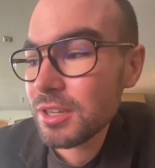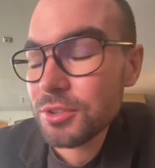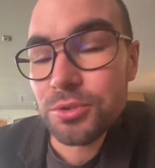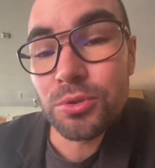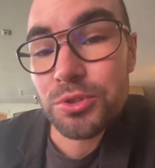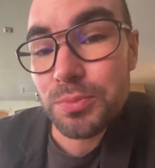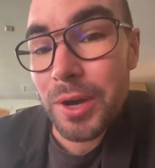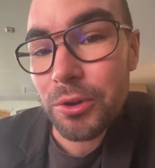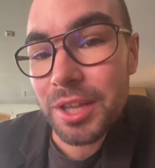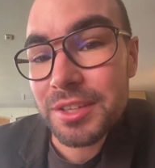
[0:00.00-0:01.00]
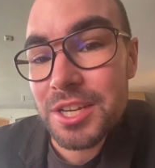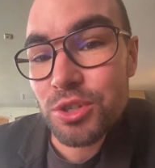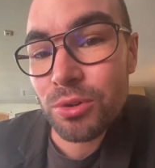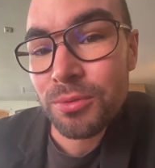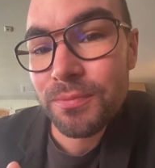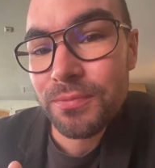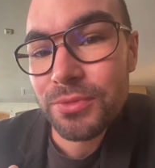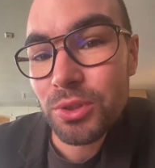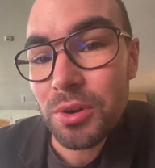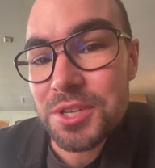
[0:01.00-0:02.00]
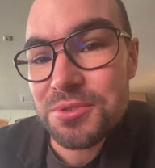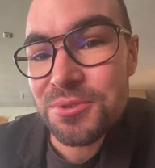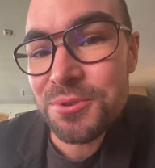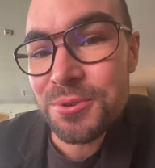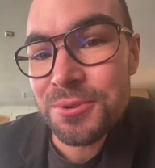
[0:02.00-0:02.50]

tu n'oses pas regarder les gens dans les yeux.